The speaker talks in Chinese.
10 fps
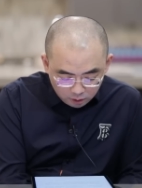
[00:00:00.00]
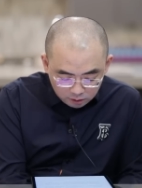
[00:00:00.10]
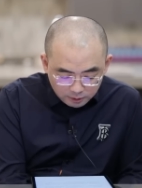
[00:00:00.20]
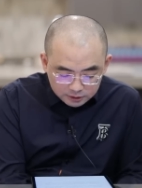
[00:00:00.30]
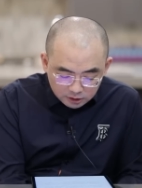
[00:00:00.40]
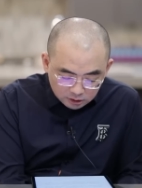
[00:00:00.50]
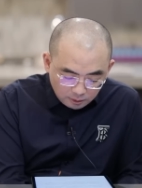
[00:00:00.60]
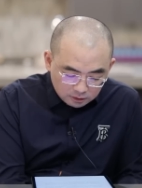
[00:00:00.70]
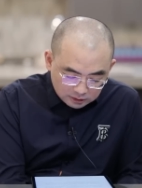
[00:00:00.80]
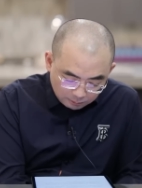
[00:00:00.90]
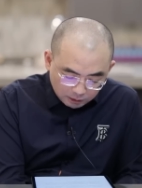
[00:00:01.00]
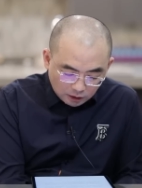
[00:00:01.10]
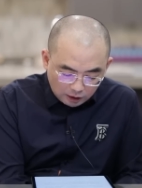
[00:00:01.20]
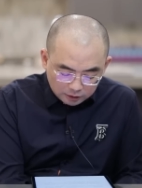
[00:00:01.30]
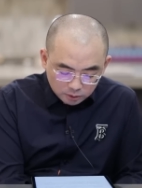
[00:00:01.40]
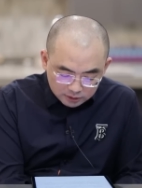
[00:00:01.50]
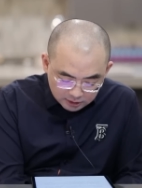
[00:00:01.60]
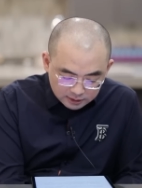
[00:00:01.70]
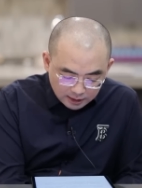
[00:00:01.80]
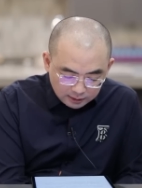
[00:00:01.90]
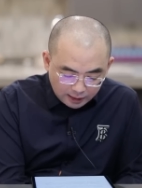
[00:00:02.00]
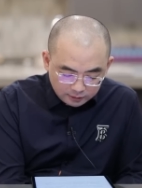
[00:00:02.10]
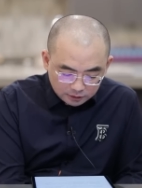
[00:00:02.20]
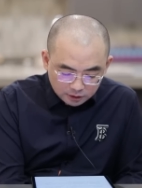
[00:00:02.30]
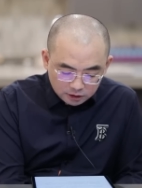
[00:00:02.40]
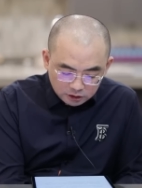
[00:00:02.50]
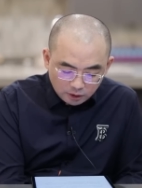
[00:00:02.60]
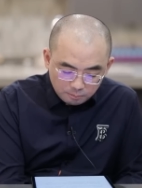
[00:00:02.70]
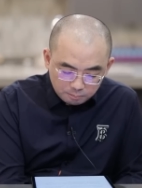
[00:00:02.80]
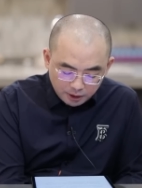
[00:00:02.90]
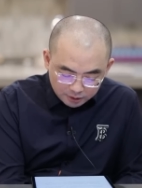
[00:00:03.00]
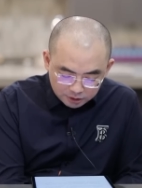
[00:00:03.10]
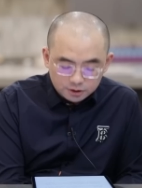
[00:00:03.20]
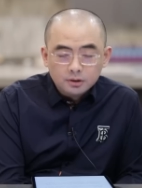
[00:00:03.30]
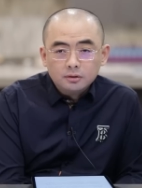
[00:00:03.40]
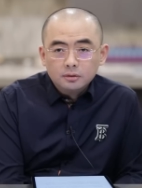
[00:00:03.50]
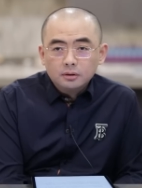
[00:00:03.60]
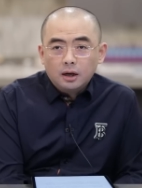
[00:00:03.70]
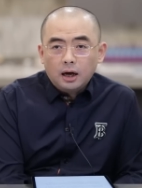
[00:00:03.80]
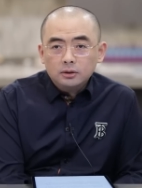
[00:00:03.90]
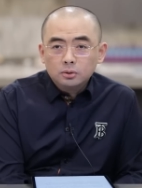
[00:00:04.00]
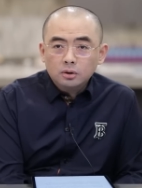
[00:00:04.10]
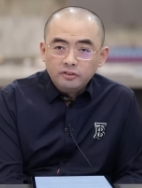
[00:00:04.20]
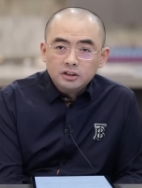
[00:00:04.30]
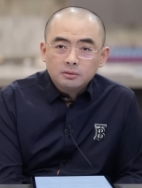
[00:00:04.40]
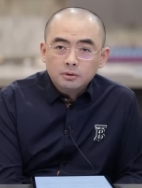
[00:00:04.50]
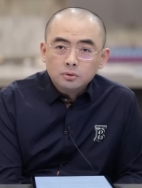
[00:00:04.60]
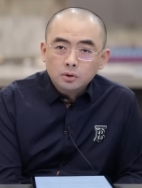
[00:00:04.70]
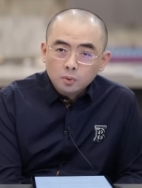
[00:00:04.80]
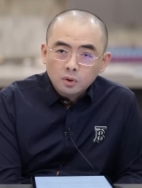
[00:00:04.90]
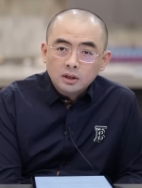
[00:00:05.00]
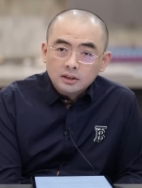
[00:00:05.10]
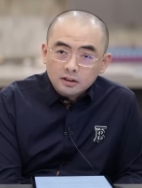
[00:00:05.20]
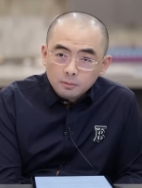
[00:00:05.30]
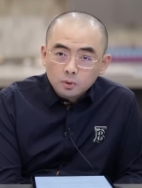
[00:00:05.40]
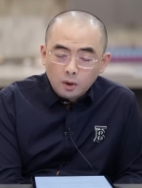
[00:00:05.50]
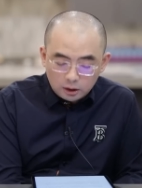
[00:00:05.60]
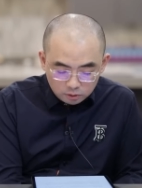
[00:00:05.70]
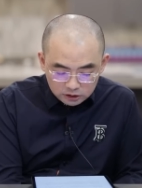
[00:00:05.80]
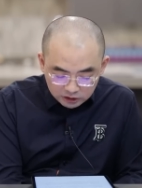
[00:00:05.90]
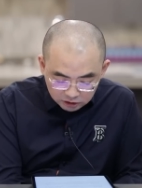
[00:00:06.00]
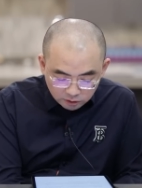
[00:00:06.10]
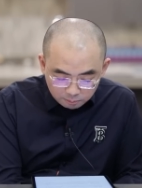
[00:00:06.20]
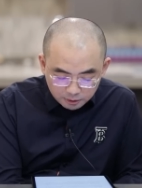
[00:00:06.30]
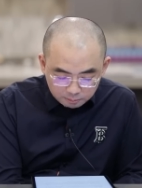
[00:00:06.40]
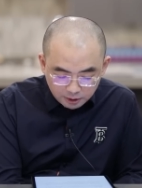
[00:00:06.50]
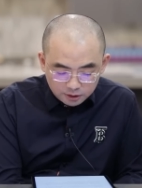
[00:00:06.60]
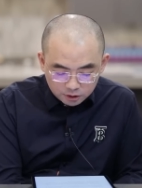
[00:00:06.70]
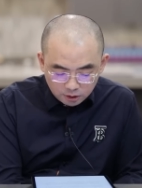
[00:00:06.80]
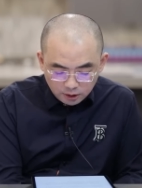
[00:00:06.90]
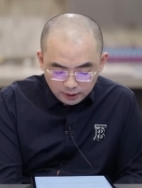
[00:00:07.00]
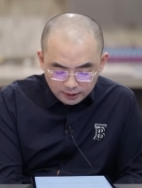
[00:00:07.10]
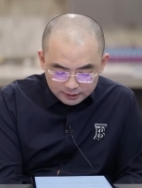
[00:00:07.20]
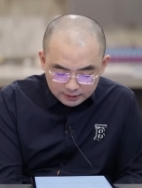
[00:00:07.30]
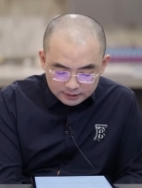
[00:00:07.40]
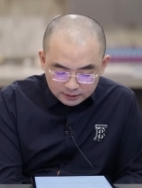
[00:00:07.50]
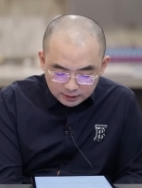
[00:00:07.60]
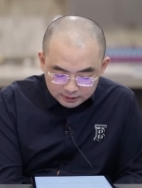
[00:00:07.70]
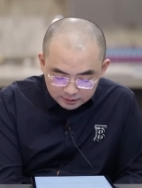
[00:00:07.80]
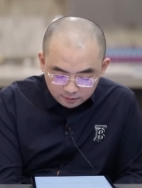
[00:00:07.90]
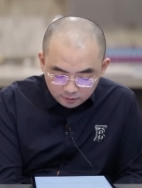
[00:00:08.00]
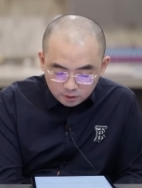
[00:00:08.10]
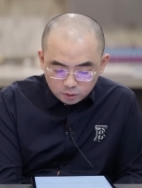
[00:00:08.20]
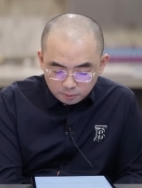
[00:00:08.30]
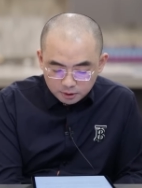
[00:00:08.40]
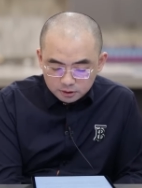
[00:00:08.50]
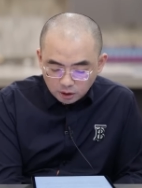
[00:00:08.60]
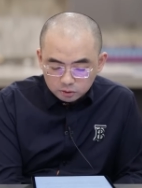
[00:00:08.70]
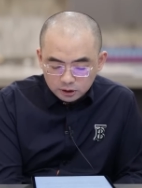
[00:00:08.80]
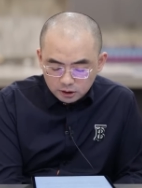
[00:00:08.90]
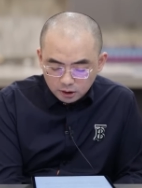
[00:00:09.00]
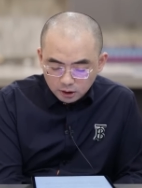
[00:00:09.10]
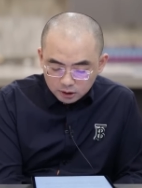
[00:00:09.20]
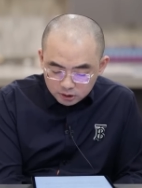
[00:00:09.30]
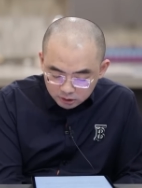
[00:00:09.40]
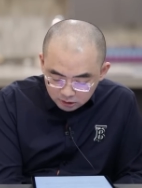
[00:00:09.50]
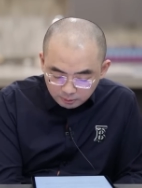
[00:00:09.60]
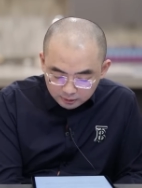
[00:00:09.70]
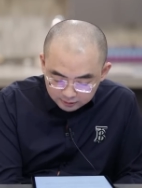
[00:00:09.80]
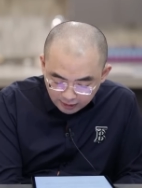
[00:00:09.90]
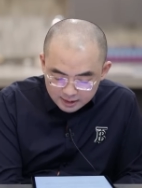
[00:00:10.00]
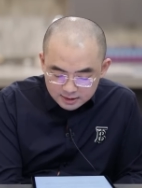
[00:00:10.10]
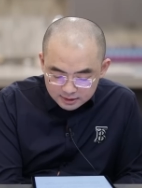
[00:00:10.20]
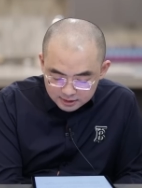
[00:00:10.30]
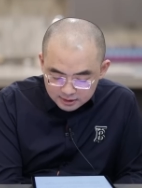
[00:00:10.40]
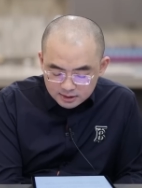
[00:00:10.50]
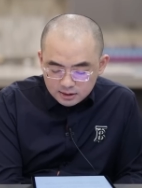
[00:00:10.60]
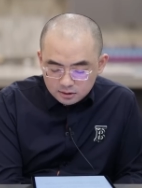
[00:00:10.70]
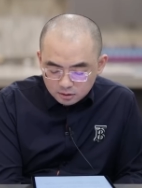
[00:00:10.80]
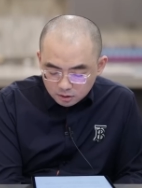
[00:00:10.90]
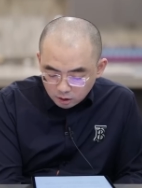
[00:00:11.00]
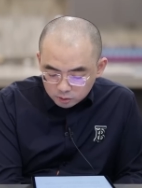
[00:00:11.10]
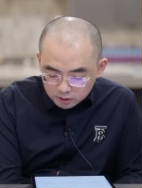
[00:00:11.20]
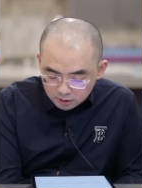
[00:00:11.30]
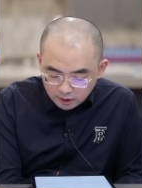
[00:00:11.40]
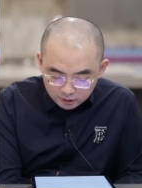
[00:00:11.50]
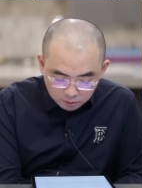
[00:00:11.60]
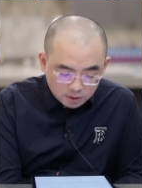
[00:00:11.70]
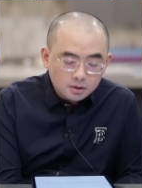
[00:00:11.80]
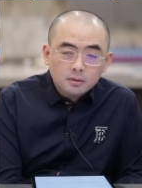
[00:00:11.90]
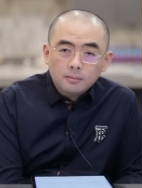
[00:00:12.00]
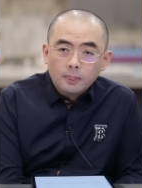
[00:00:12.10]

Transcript: 日本经济日报呢也报道啊，说近年来呢，这个日元贬值。啊，就是说，为什么就是中国人占这么多啊？说一日元贬贬值，以及呢薪资水平较低，是日本难以吸引高端人才的原因